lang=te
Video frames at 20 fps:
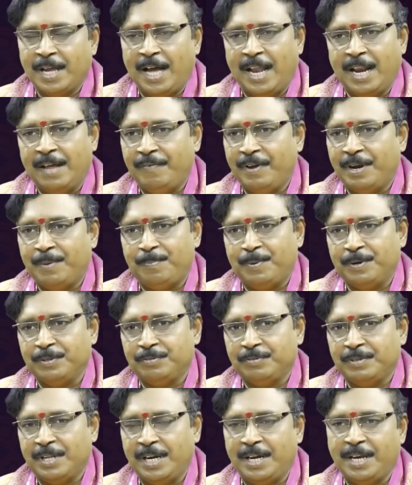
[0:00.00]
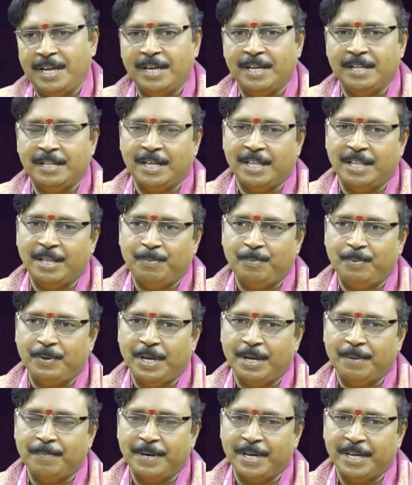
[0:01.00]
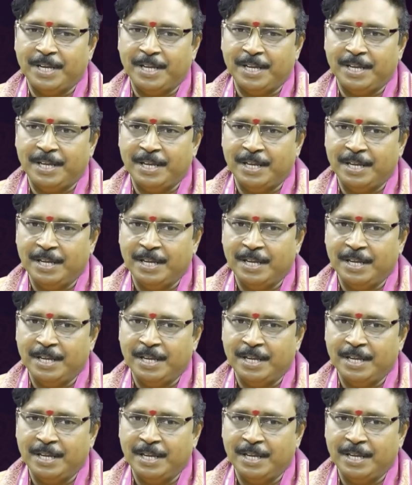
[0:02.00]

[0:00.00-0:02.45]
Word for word: అలా ఏర్పడుతుంది అంటే దాదాపుగా మనకి